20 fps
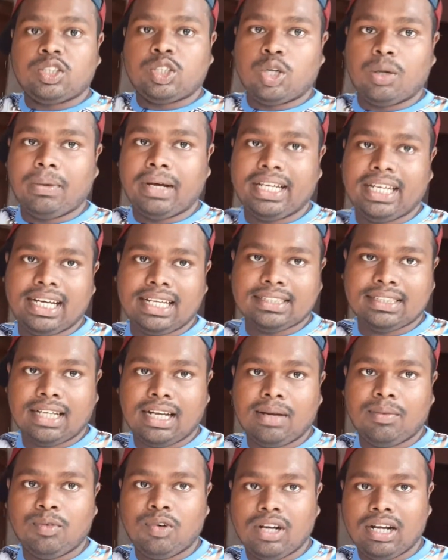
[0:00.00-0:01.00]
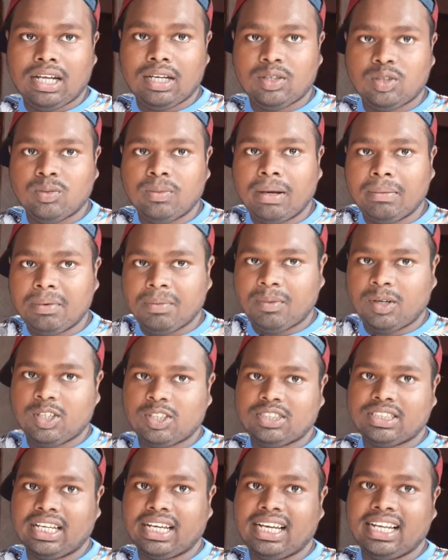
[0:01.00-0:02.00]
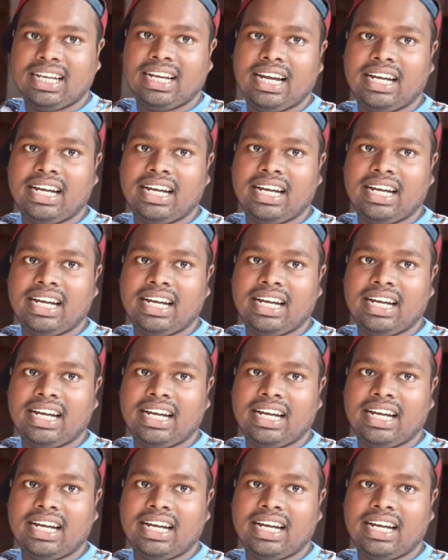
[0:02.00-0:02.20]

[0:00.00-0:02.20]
সবাইকে আসসালামু আলাইকুম আমি মোটরসাইকেল